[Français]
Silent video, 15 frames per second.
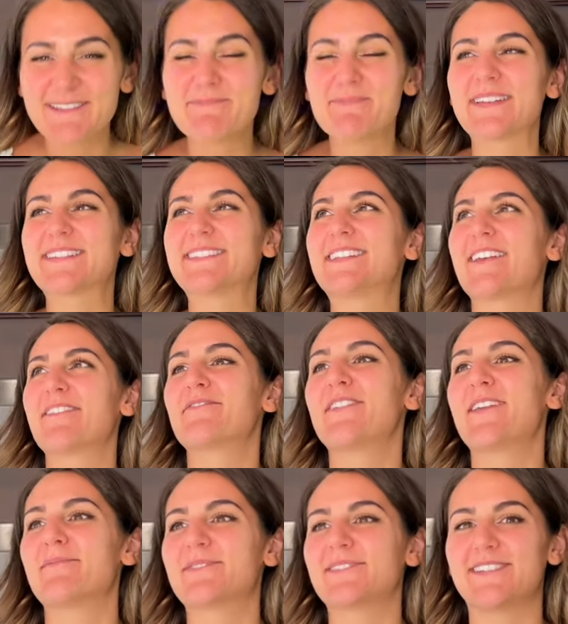Il passe sa vie
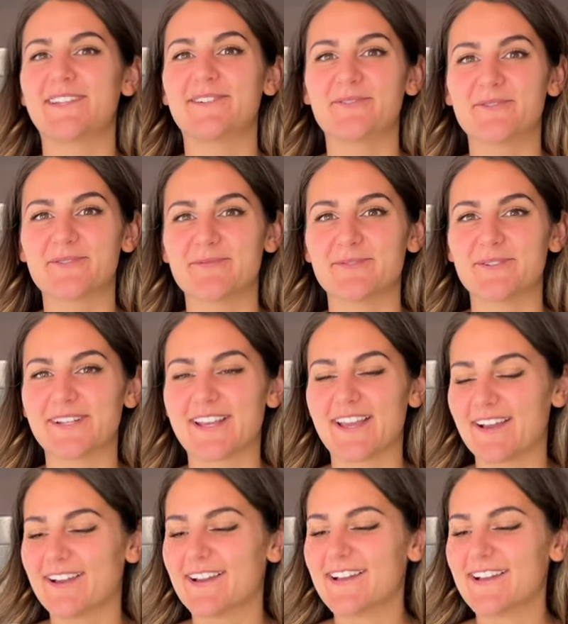à manger des concombres, le gars.